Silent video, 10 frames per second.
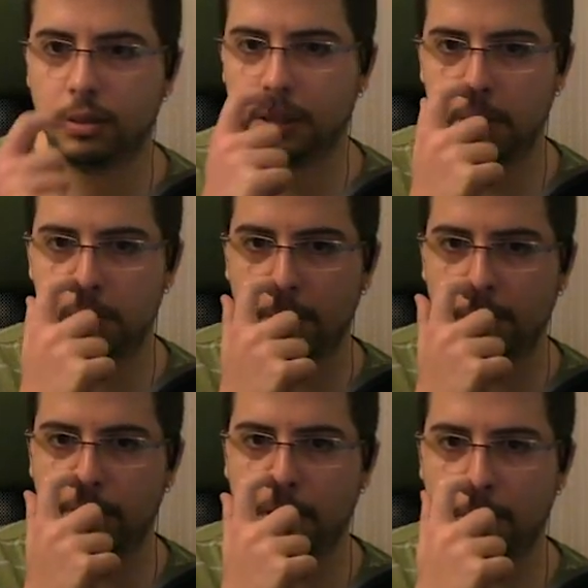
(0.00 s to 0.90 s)
Ni me había
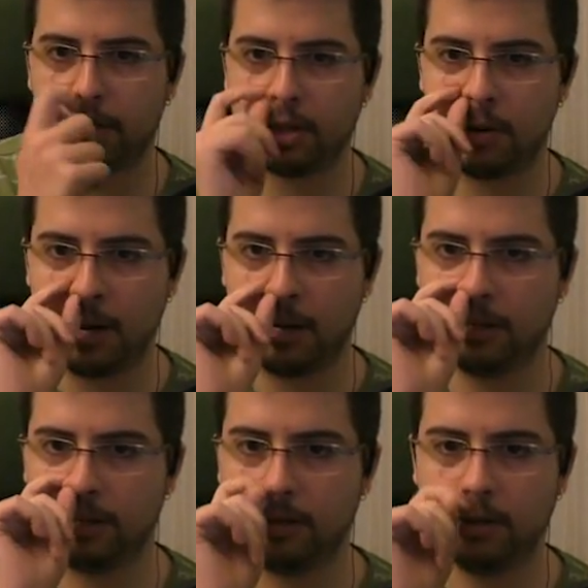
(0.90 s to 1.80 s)
fijado hasta ahora.
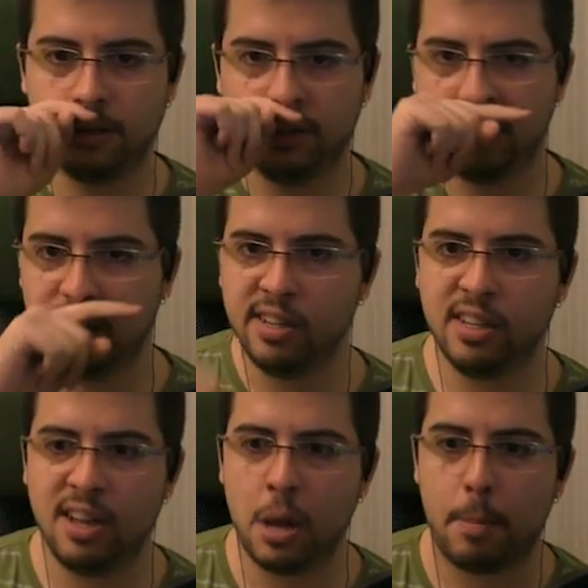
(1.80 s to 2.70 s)

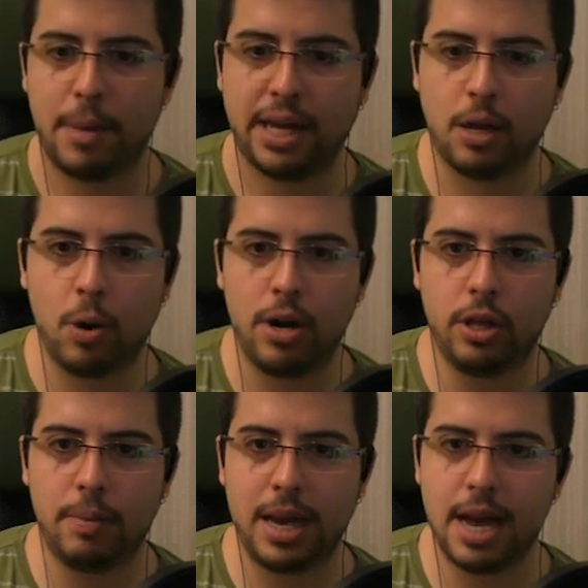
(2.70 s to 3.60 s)
Mike, igual no
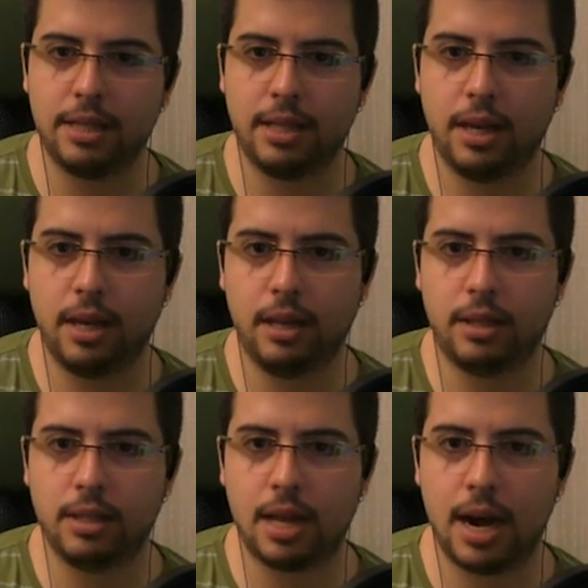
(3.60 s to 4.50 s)
deberías de
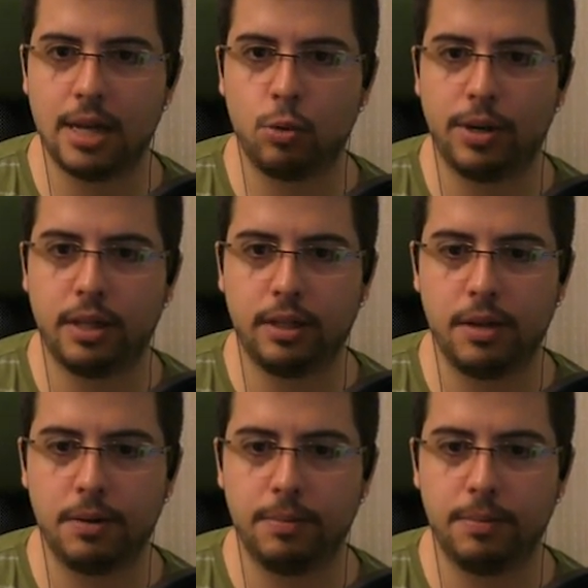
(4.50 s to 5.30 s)
tentar a la suerte, tío.